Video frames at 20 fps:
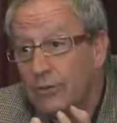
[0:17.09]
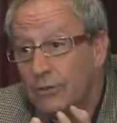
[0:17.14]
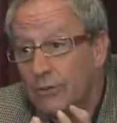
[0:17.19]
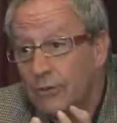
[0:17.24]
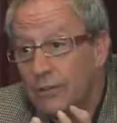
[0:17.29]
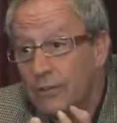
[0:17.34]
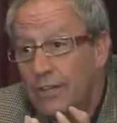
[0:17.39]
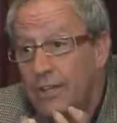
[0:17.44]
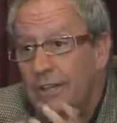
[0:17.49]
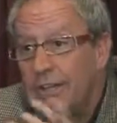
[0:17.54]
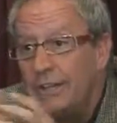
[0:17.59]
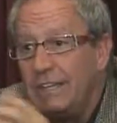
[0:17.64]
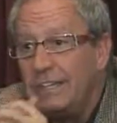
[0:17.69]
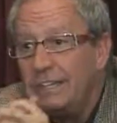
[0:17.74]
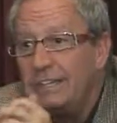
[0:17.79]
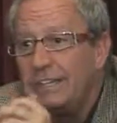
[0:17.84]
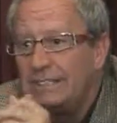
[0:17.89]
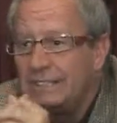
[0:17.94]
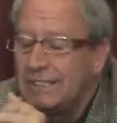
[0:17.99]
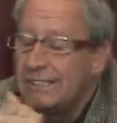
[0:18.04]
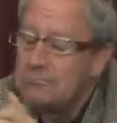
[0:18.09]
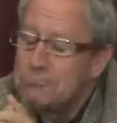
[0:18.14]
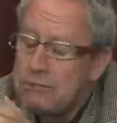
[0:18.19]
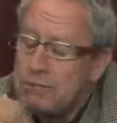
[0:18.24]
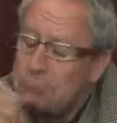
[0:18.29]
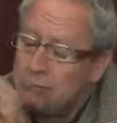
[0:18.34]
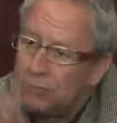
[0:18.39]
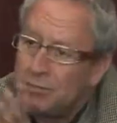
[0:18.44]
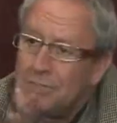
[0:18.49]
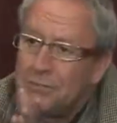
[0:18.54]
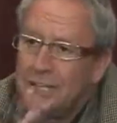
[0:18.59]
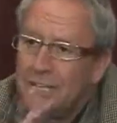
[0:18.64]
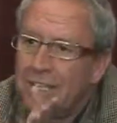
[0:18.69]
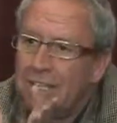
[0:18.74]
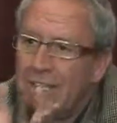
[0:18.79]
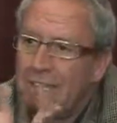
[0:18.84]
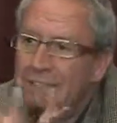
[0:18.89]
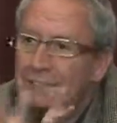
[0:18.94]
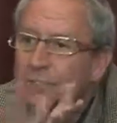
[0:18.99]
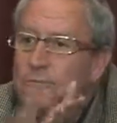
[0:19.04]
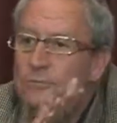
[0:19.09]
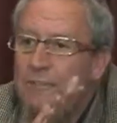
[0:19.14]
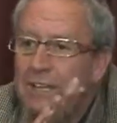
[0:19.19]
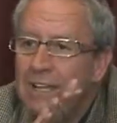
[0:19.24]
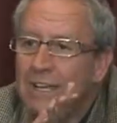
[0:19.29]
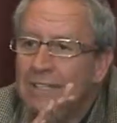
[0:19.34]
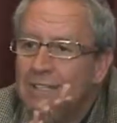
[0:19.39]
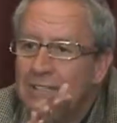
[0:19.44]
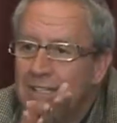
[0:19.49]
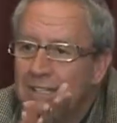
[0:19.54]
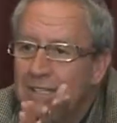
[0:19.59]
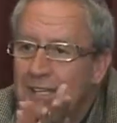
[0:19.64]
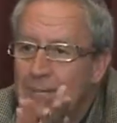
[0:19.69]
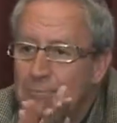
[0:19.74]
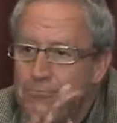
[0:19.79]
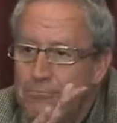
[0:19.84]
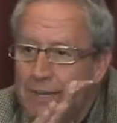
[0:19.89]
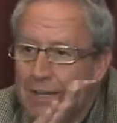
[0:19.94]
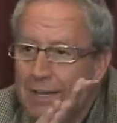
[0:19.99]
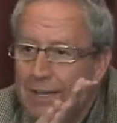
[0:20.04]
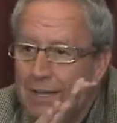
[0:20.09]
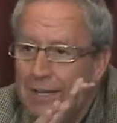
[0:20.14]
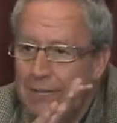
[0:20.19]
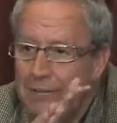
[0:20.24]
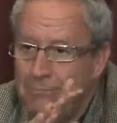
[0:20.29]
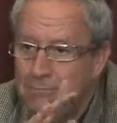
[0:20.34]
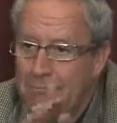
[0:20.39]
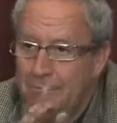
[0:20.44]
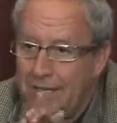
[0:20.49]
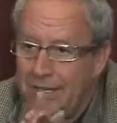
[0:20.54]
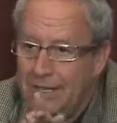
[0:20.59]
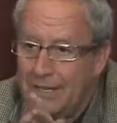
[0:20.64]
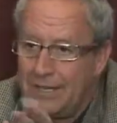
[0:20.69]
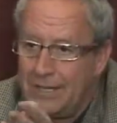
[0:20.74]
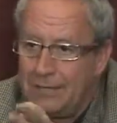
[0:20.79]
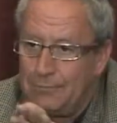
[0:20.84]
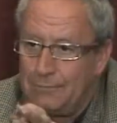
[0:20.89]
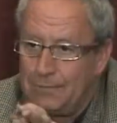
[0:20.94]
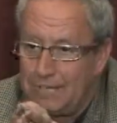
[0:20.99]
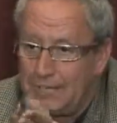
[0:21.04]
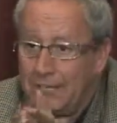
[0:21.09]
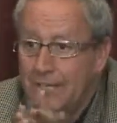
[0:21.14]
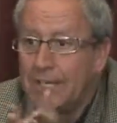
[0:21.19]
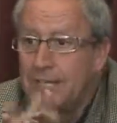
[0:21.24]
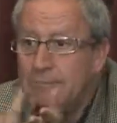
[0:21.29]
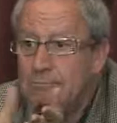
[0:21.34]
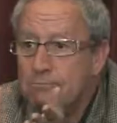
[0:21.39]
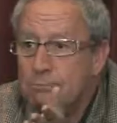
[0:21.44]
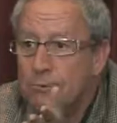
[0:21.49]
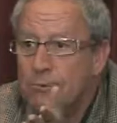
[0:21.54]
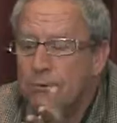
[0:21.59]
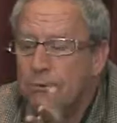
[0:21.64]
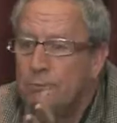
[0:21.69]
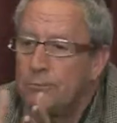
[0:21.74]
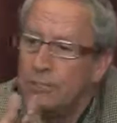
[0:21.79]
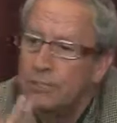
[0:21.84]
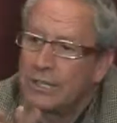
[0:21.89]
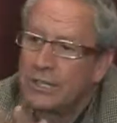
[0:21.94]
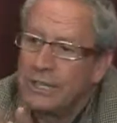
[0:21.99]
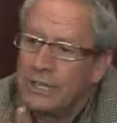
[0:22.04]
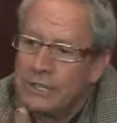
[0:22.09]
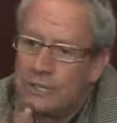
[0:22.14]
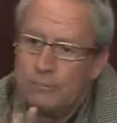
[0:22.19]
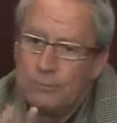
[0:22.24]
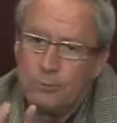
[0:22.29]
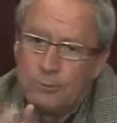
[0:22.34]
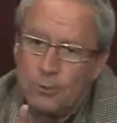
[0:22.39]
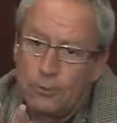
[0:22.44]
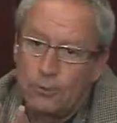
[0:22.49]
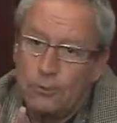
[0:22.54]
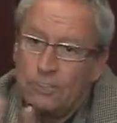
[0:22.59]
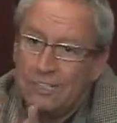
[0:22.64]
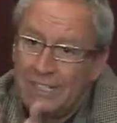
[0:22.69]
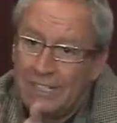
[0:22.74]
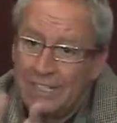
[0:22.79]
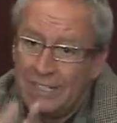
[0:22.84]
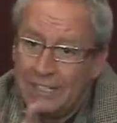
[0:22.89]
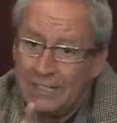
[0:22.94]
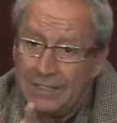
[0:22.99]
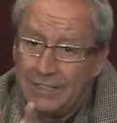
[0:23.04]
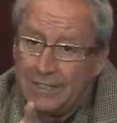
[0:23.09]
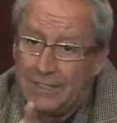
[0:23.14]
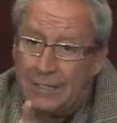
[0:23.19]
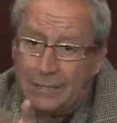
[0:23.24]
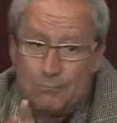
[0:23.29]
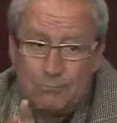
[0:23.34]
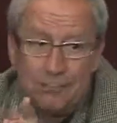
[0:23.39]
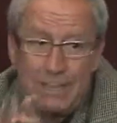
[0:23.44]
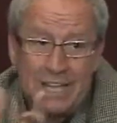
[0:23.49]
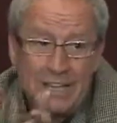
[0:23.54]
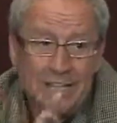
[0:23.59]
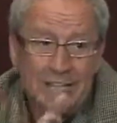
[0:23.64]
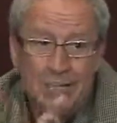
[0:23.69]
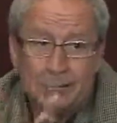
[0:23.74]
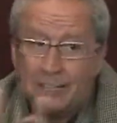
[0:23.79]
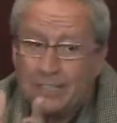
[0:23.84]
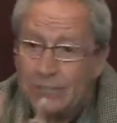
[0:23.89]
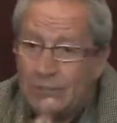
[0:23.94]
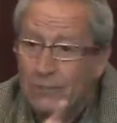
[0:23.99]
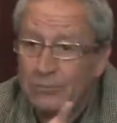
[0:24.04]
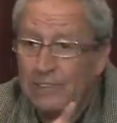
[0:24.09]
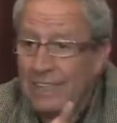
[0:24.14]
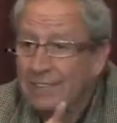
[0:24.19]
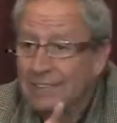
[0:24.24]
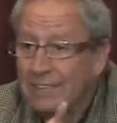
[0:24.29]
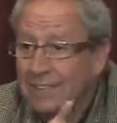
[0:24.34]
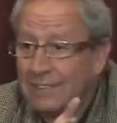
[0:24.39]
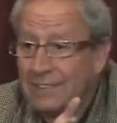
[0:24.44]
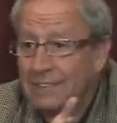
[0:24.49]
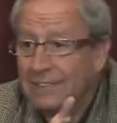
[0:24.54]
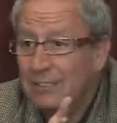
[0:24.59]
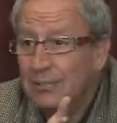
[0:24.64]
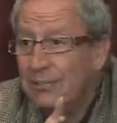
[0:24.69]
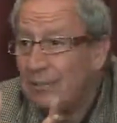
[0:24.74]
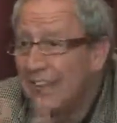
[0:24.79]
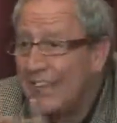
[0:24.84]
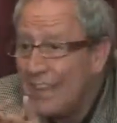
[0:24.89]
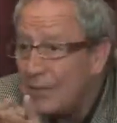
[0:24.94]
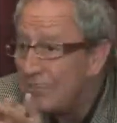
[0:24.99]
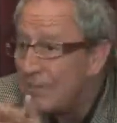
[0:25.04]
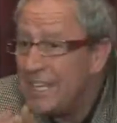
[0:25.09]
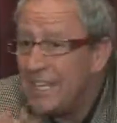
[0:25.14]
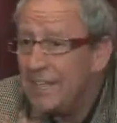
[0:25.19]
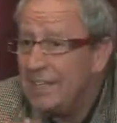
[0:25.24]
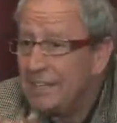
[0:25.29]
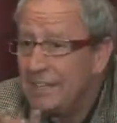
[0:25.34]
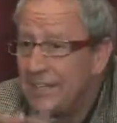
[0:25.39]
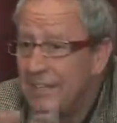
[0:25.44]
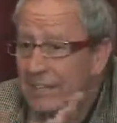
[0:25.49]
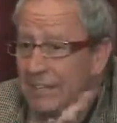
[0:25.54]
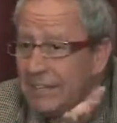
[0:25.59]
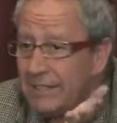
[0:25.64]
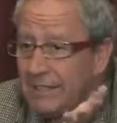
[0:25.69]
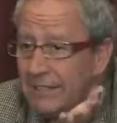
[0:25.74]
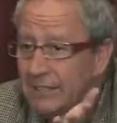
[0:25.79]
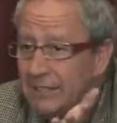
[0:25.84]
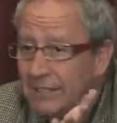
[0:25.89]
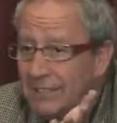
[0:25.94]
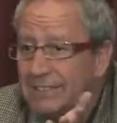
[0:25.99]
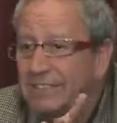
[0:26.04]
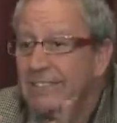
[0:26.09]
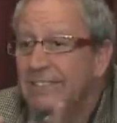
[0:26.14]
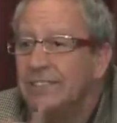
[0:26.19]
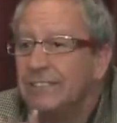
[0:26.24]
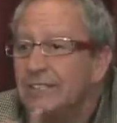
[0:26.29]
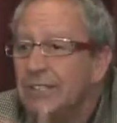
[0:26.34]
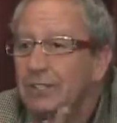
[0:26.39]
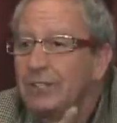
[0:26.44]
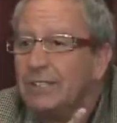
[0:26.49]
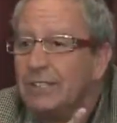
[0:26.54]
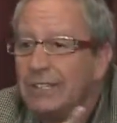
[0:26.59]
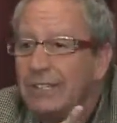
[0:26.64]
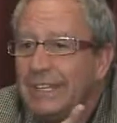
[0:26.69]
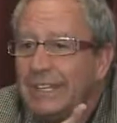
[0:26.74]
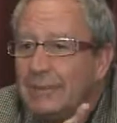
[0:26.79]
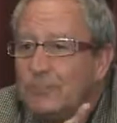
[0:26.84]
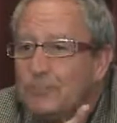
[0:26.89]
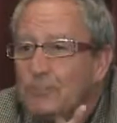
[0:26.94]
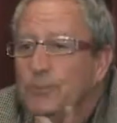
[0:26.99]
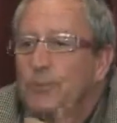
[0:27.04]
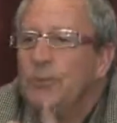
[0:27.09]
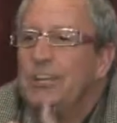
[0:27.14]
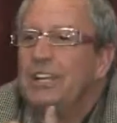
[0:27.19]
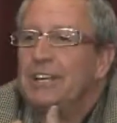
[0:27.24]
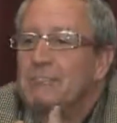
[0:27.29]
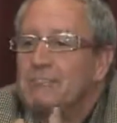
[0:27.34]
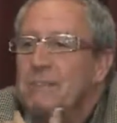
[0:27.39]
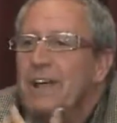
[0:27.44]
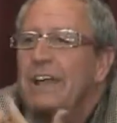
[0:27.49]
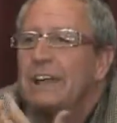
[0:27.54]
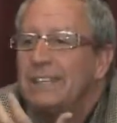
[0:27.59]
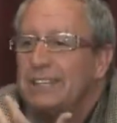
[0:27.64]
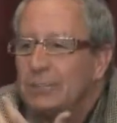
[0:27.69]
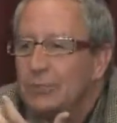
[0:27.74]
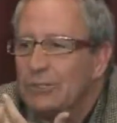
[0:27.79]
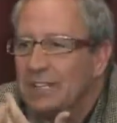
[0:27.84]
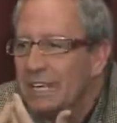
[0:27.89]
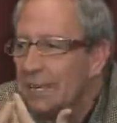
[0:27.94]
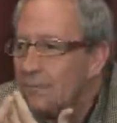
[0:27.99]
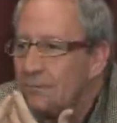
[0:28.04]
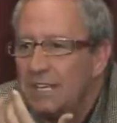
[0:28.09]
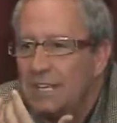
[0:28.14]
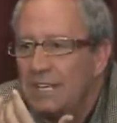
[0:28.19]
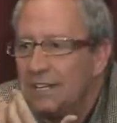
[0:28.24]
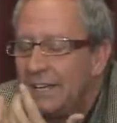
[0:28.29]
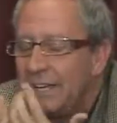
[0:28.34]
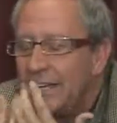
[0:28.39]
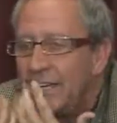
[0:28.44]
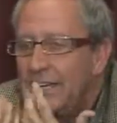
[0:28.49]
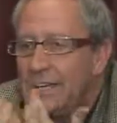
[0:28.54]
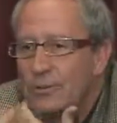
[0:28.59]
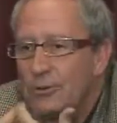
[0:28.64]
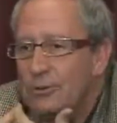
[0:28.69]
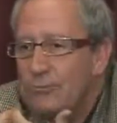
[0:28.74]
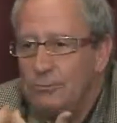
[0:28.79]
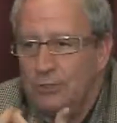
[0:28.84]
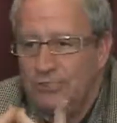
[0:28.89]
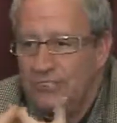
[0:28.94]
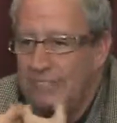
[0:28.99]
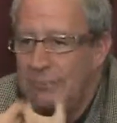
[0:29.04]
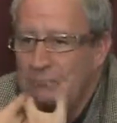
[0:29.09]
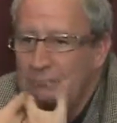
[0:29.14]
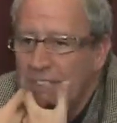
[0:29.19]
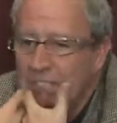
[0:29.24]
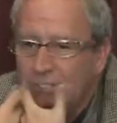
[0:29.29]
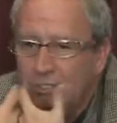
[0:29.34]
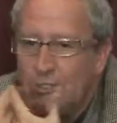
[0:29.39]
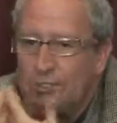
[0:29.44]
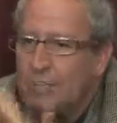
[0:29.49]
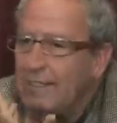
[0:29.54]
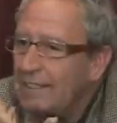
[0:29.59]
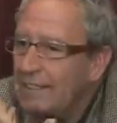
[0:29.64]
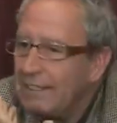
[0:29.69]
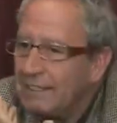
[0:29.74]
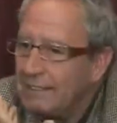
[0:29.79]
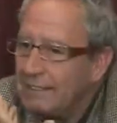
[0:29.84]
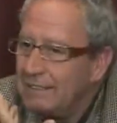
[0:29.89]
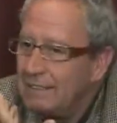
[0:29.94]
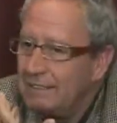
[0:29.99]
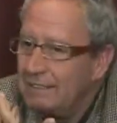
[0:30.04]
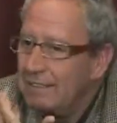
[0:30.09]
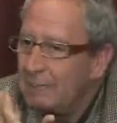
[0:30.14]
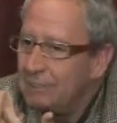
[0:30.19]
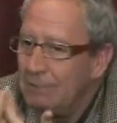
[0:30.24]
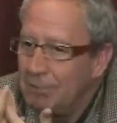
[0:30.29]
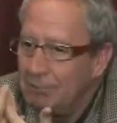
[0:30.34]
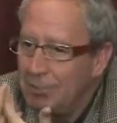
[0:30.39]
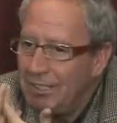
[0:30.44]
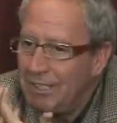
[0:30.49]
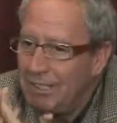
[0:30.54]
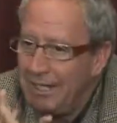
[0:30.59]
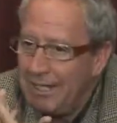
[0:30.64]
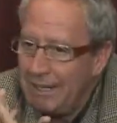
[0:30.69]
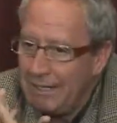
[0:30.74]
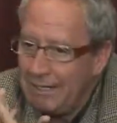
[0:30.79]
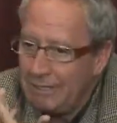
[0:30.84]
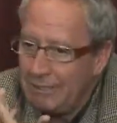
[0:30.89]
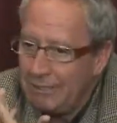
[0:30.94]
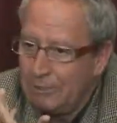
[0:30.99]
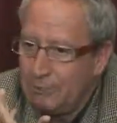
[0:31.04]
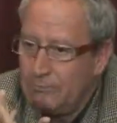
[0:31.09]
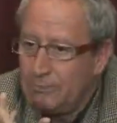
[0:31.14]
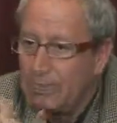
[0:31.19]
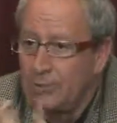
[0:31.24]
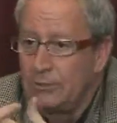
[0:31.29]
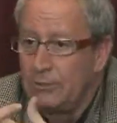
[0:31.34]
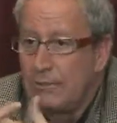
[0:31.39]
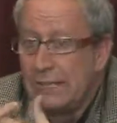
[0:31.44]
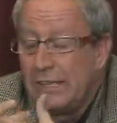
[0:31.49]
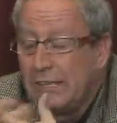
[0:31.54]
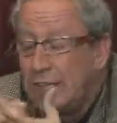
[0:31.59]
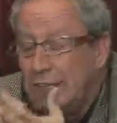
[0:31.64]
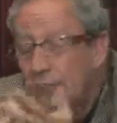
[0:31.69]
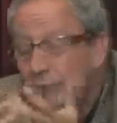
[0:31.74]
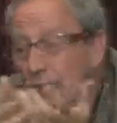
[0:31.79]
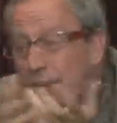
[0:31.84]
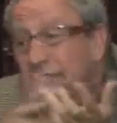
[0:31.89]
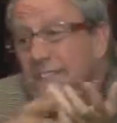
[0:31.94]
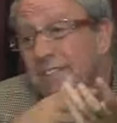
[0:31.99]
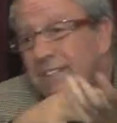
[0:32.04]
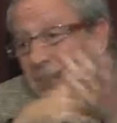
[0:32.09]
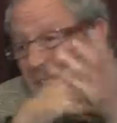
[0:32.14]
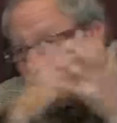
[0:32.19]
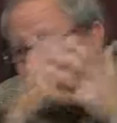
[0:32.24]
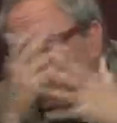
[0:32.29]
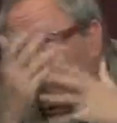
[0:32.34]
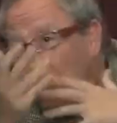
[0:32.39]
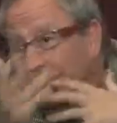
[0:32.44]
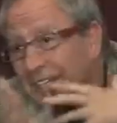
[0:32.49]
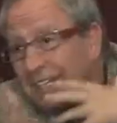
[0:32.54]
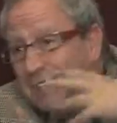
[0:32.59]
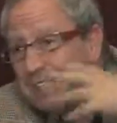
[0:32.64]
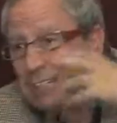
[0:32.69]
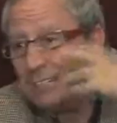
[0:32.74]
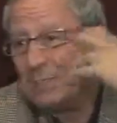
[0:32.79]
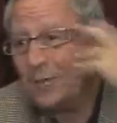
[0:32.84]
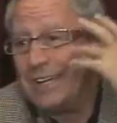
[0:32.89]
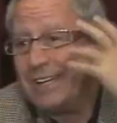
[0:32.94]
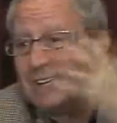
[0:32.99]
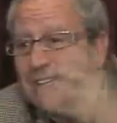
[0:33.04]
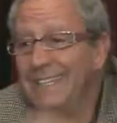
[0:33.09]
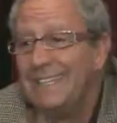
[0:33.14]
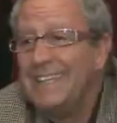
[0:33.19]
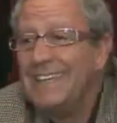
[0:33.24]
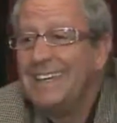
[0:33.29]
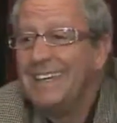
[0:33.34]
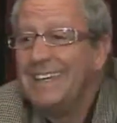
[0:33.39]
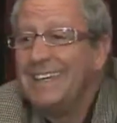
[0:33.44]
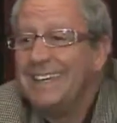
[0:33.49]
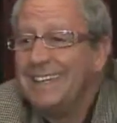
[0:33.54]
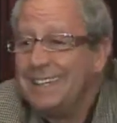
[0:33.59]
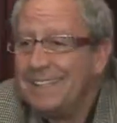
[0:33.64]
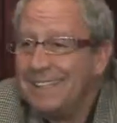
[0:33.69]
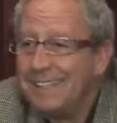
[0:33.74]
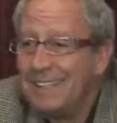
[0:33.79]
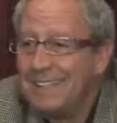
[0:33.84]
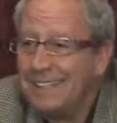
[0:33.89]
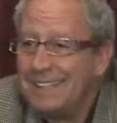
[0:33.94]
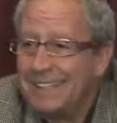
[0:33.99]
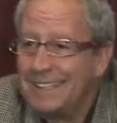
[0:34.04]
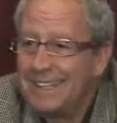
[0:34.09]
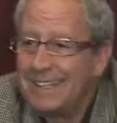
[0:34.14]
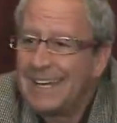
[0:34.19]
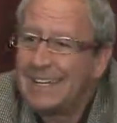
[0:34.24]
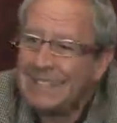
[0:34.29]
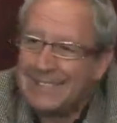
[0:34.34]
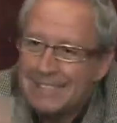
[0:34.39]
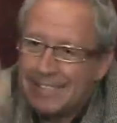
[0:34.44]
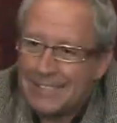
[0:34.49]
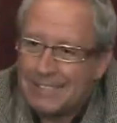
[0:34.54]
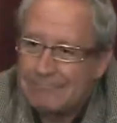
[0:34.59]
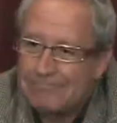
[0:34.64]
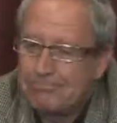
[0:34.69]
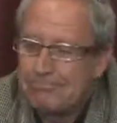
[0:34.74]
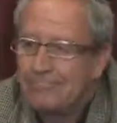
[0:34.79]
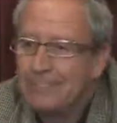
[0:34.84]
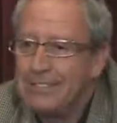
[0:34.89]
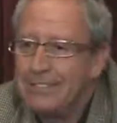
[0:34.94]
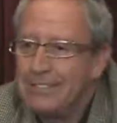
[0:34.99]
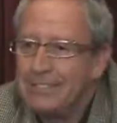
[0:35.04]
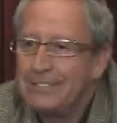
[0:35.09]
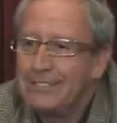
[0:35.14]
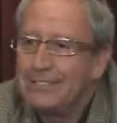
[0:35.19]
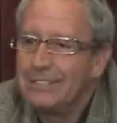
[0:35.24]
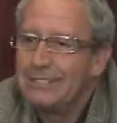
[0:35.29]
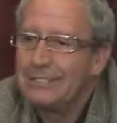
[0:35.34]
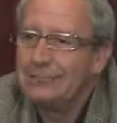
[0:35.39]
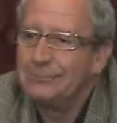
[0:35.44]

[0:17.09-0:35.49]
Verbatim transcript: ¿no? Y ese, es posible que haya sido un hándicap para, para, ¿no? porque Grimpo no contiene más elementos fantásticos que la piedra el sentido del poder mágico de la piedra como transmisora de, sabiduría, pero no hay dragones, no hay eh, grandes, eh,